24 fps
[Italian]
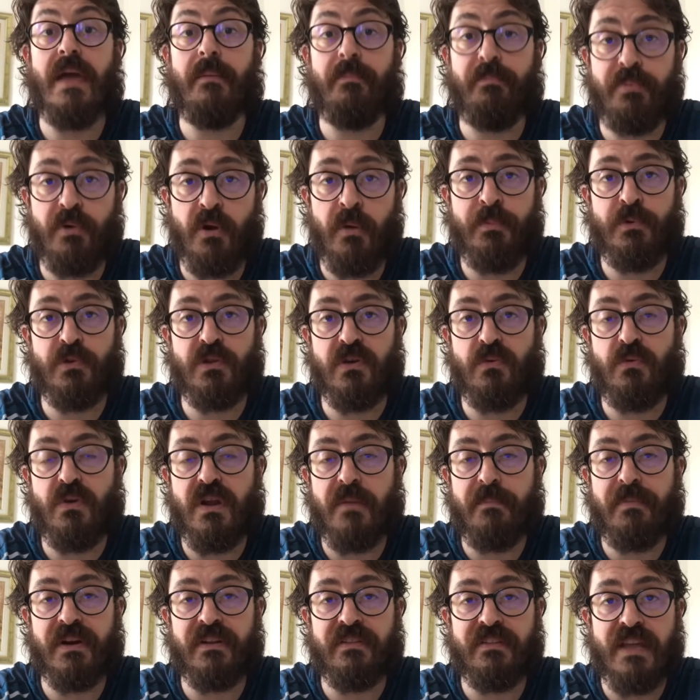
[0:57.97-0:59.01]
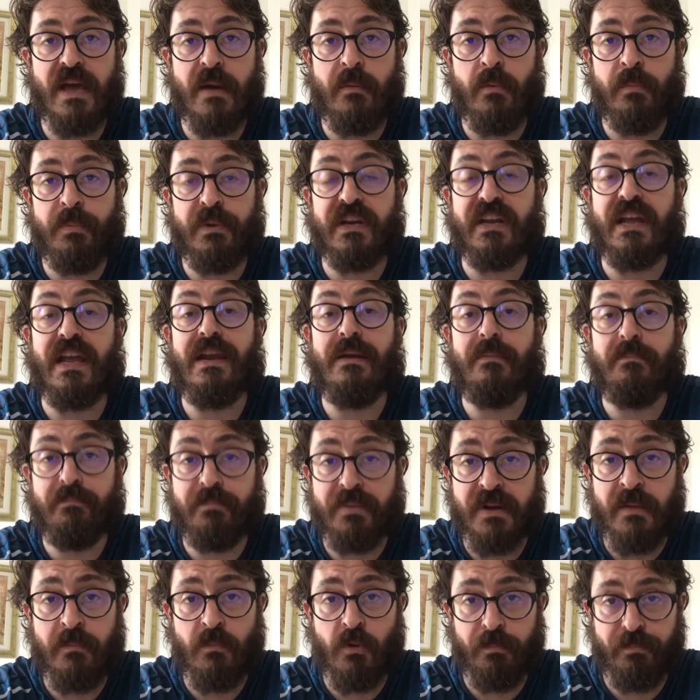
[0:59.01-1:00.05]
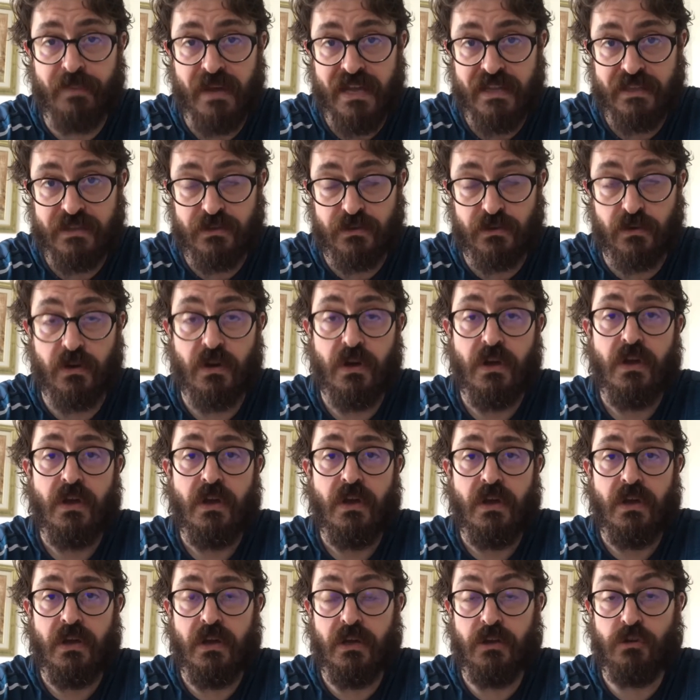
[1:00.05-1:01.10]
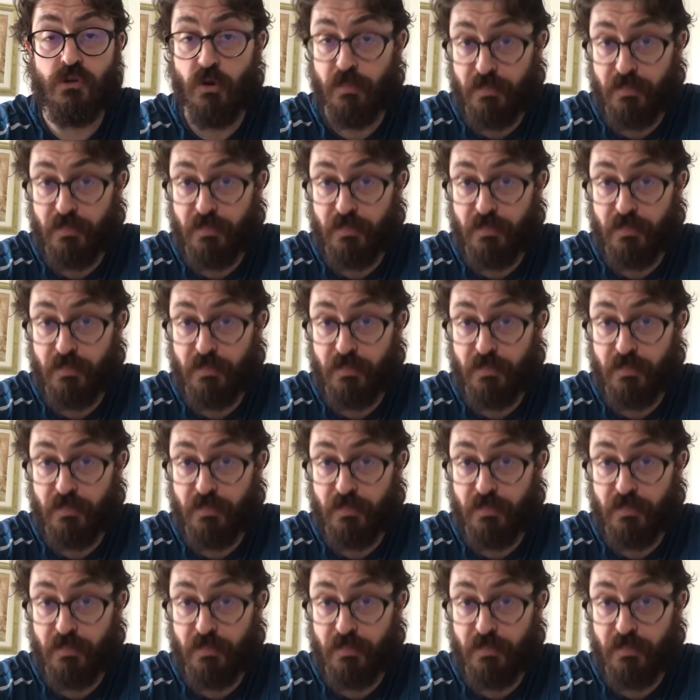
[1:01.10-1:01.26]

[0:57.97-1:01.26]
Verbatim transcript: E proprio da qui ripartiamo perché il primo pezzo eh,